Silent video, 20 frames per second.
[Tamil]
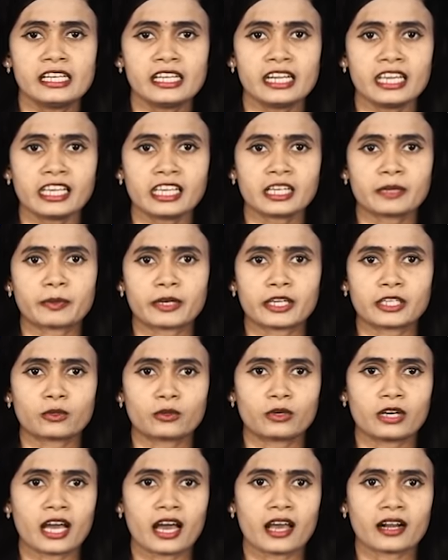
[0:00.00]

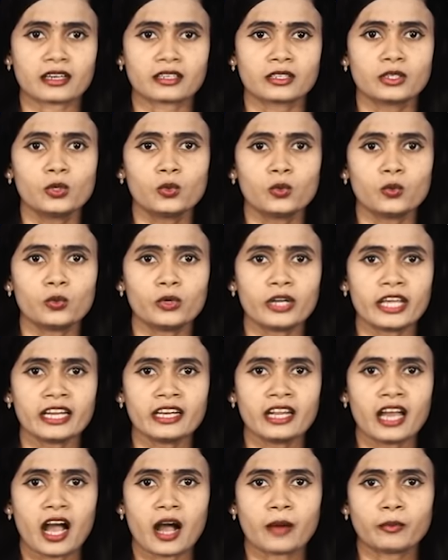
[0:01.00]
நீக்கப்பட்டுள்ளார் உடன்
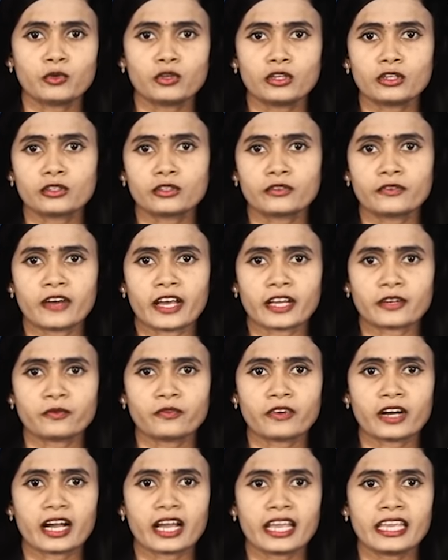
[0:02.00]
அமுலுக்கு வரும்
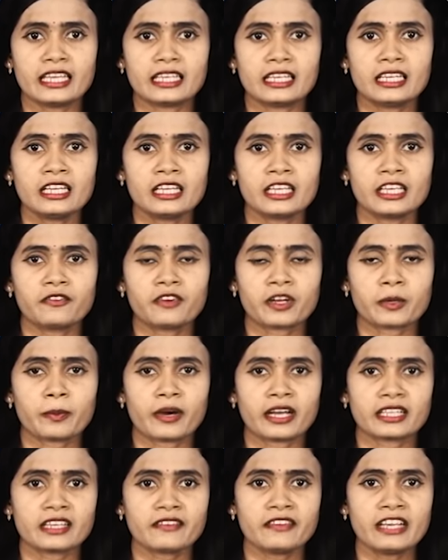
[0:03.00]
வகையில் இவர்
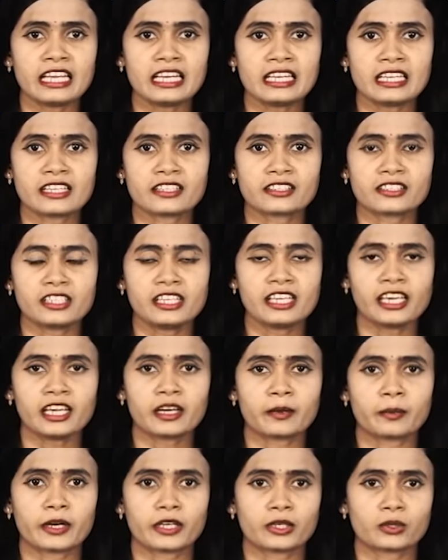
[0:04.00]
பதவியில் இருந்து
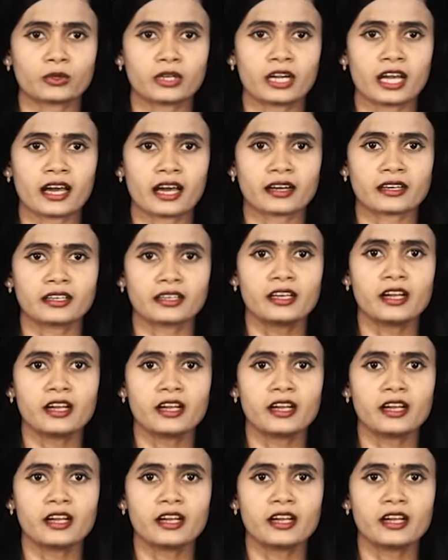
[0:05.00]
நீக்கப்பட்டுள்ளார்